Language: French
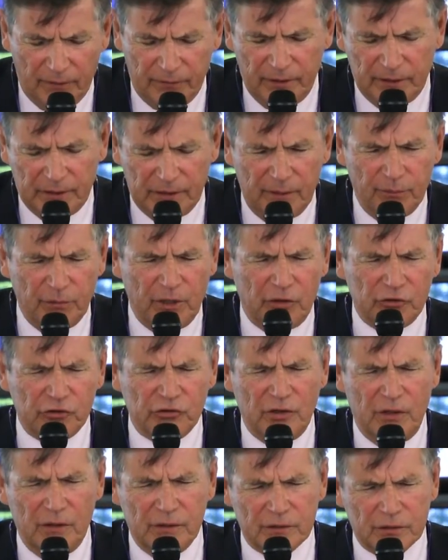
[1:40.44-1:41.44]
avec
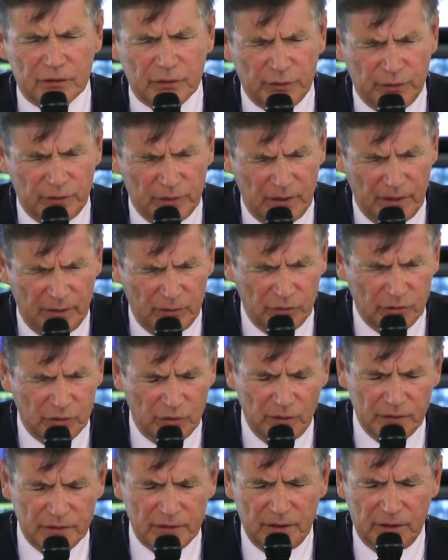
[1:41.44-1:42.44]
l'émergence de la
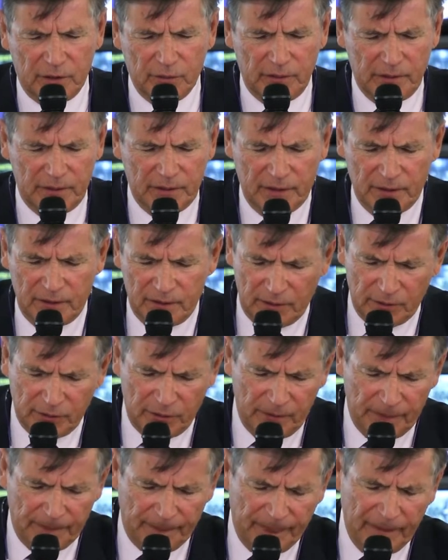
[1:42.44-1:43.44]
notion de sécurité
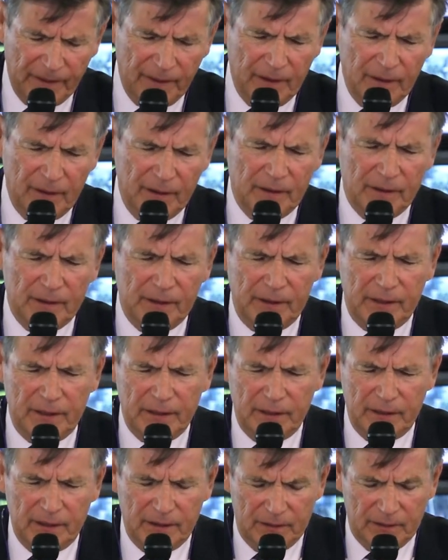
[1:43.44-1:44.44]
intérieure
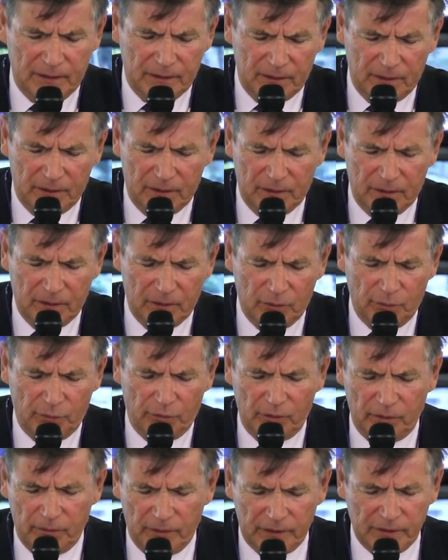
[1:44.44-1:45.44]
liée euh, aux
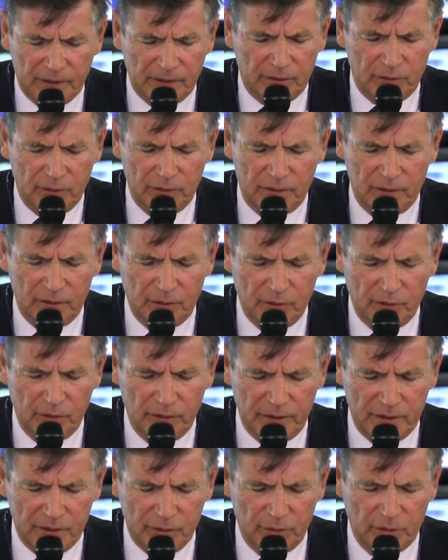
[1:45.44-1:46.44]
problématiques de
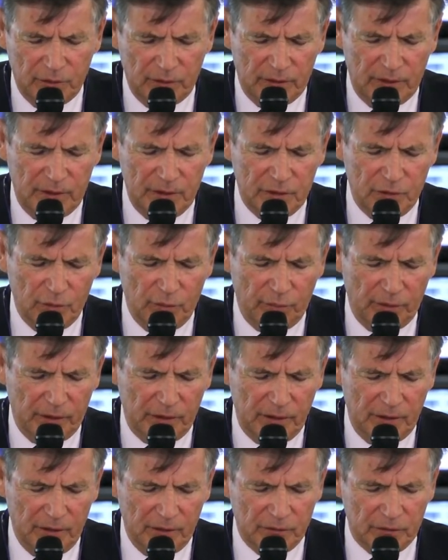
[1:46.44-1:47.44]
terrorisme qui sont
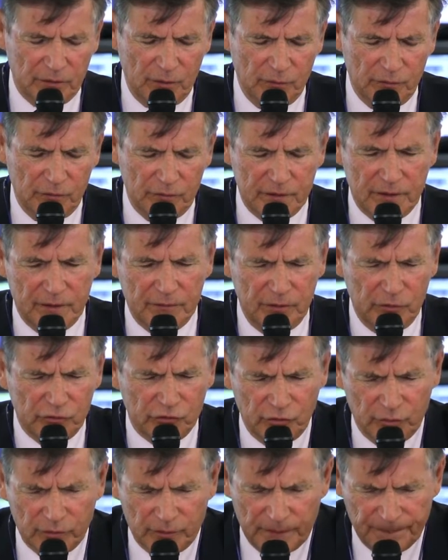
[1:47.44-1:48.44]
prégnantes, comme vous le savez,
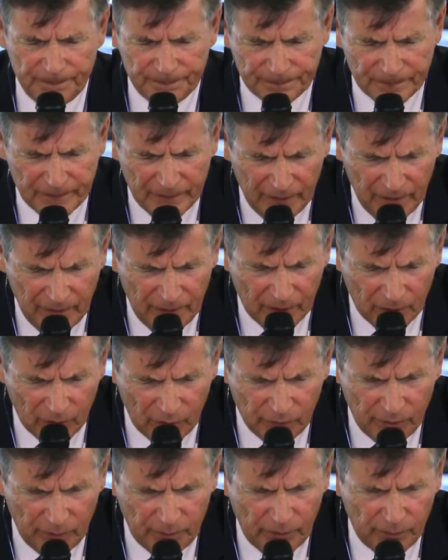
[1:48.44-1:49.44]
aujourd'hui.
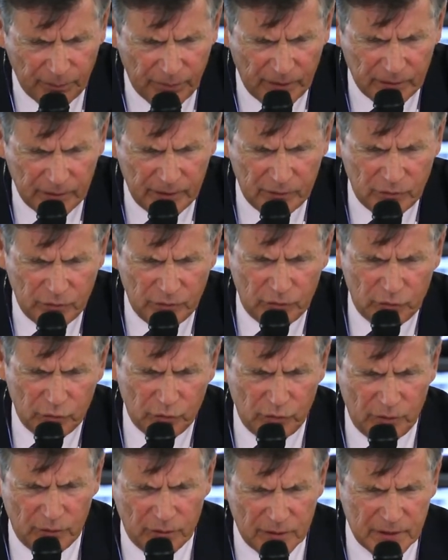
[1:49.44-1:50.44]
Alors, on ne va pas parler du
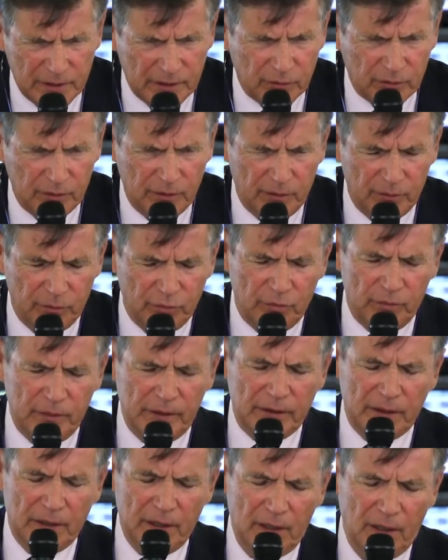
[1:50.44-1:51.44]
tout de sécurité
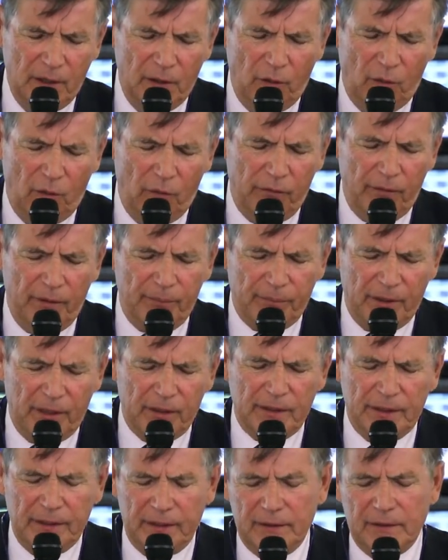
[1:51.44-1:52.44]
publique. On va
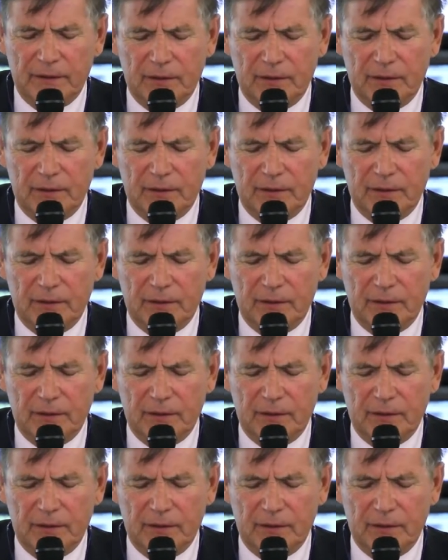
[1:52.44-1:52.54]
parler